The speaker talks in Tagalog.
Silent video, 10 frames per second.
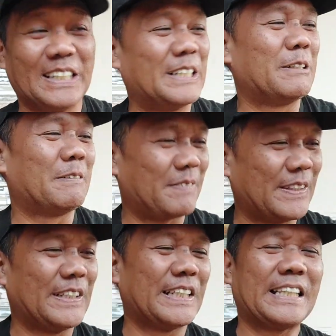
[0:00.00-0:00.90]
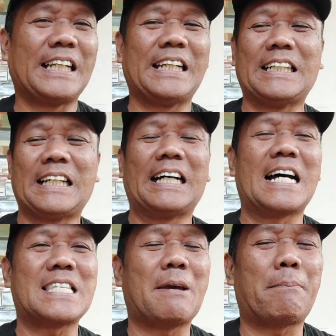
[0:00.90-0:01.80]
ganon po
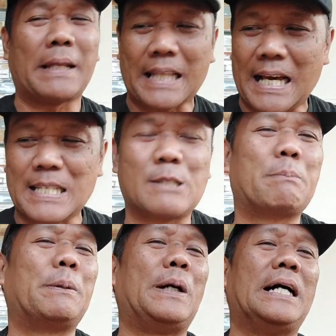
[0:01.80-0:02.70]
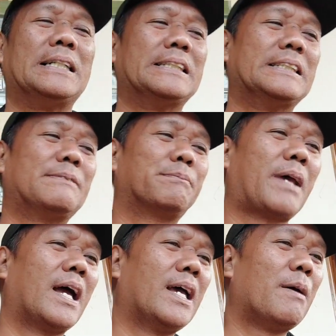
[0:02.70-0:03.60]
talaga kasi pataas po ang
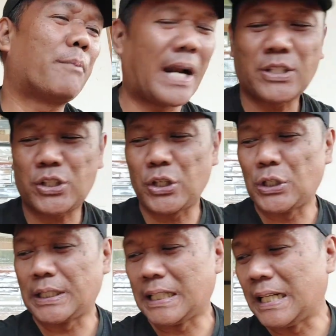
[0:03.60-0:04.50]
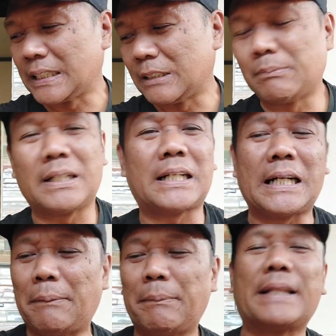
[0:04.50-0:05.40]
presyo ng ating mga
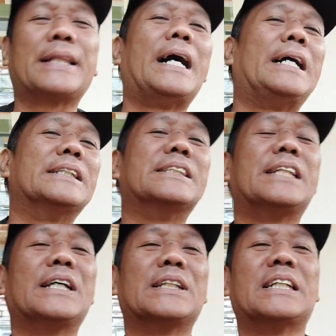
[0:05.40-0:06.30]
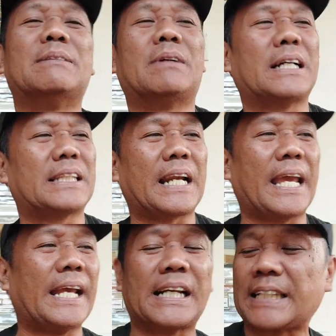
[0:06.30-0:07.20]
kagamitan lalo na yung mga
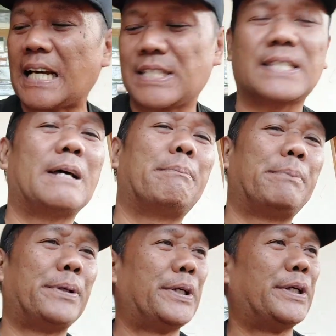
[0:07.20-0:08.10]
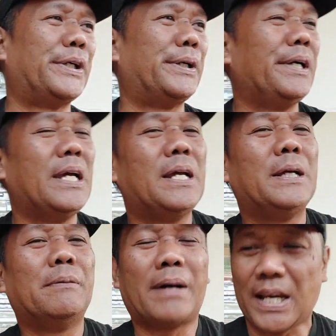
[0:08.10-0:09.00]
tray nagtaas na po
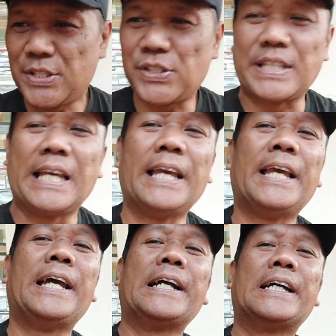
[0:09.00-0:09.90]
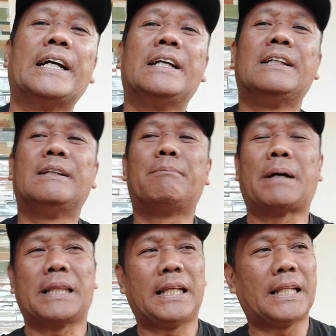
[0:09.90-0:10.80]
mga stick
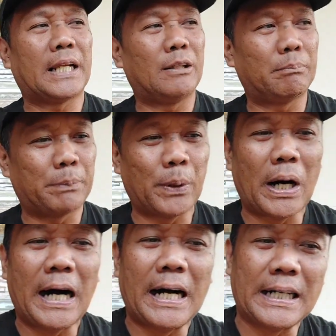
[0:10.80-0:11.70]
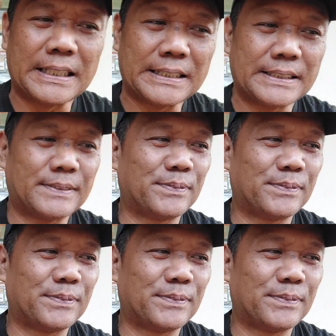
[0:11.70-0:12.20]
pati na rin po ang